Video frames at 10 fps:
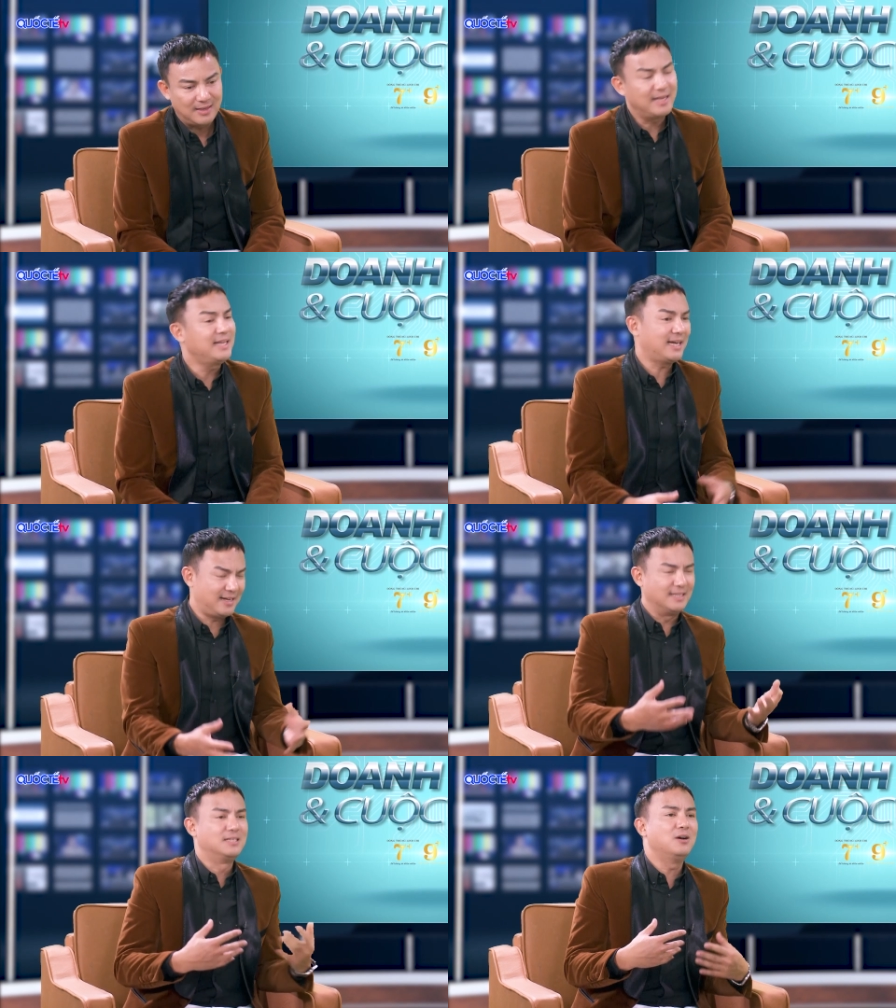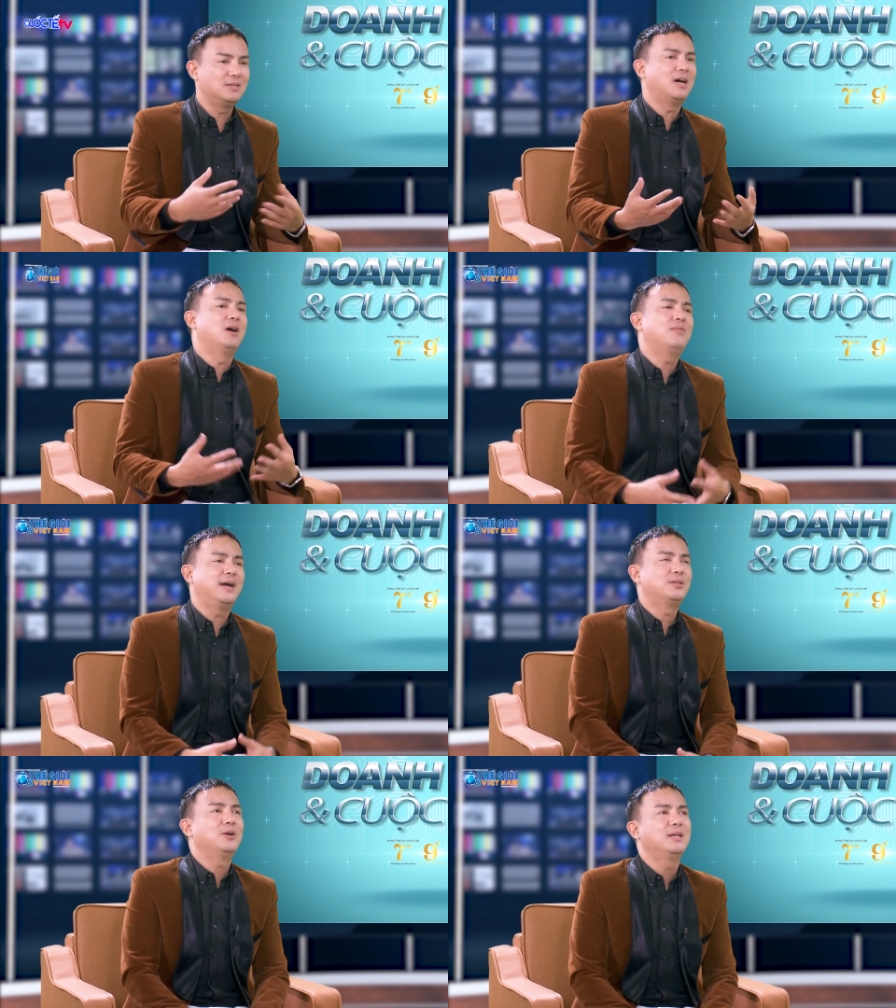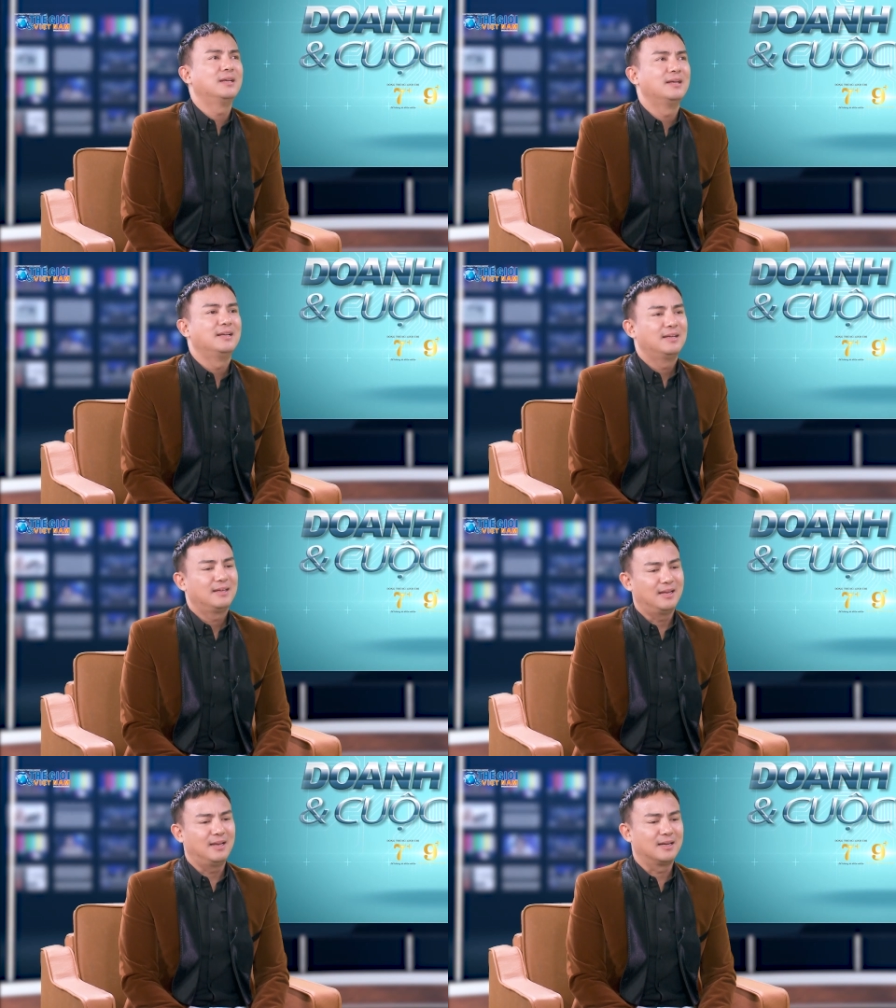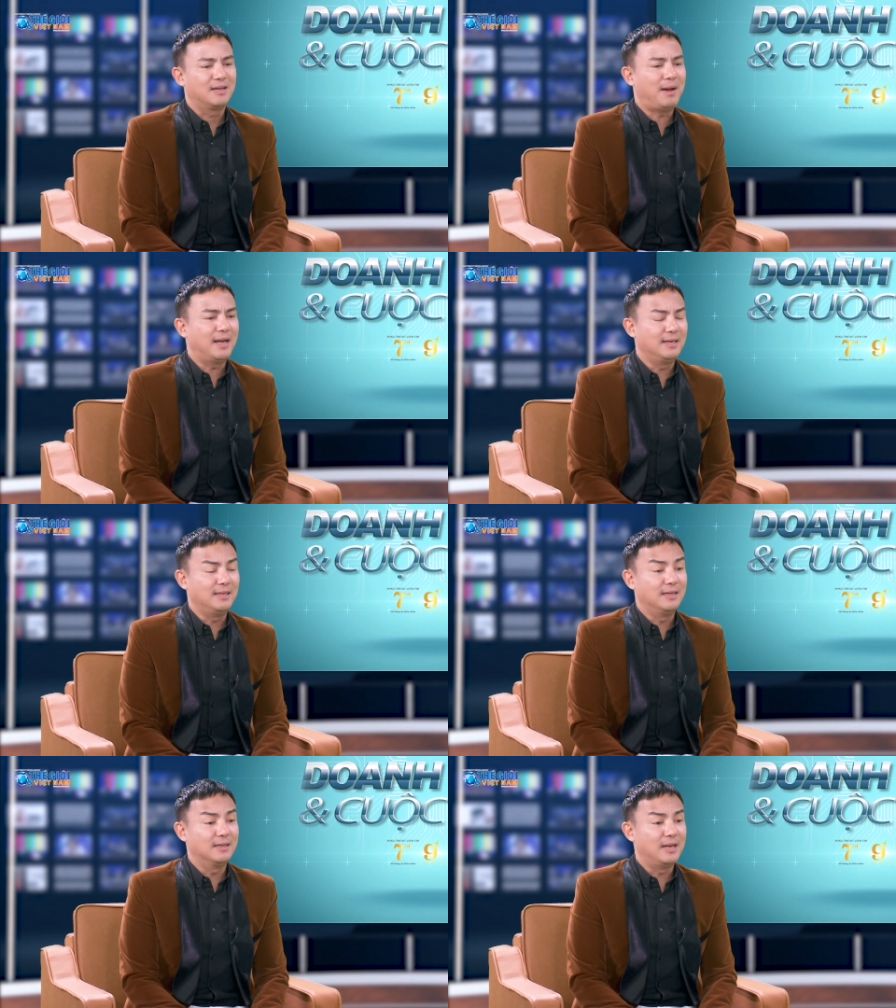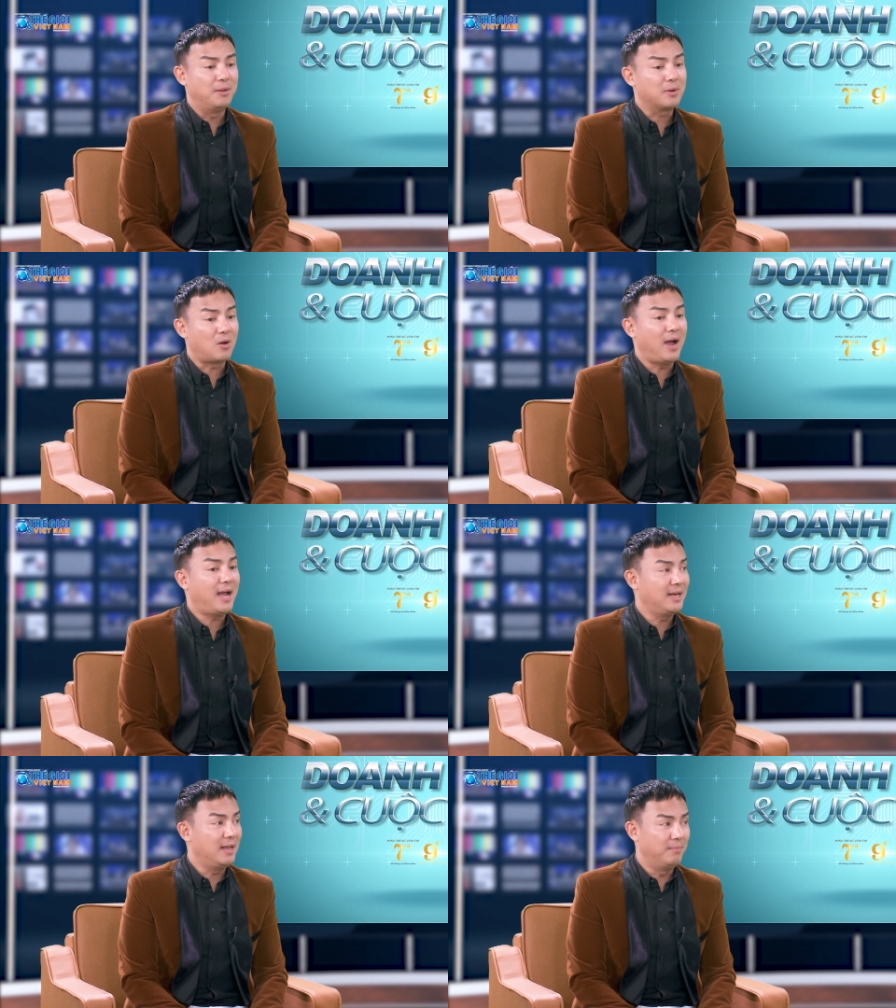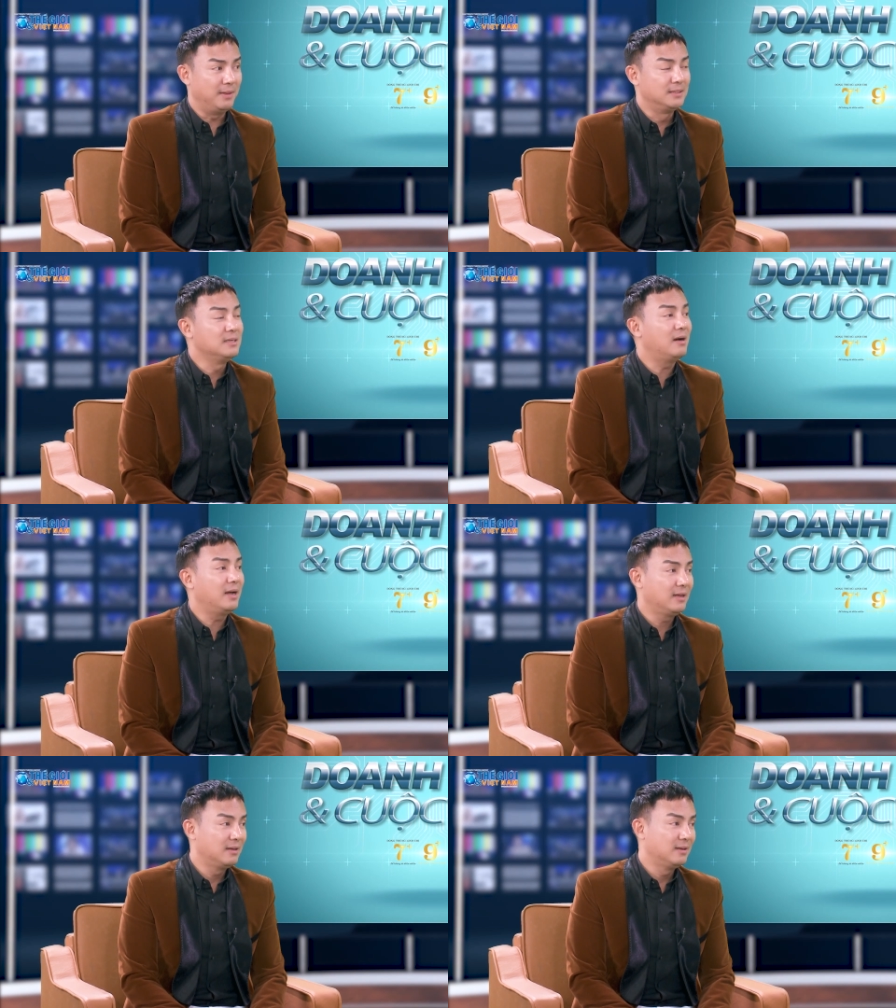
anh nghĩ chắc ngày xưa bây giờ cũng vậy thôi. Các bạn thì nếu mà có ai để mình dựa ấy,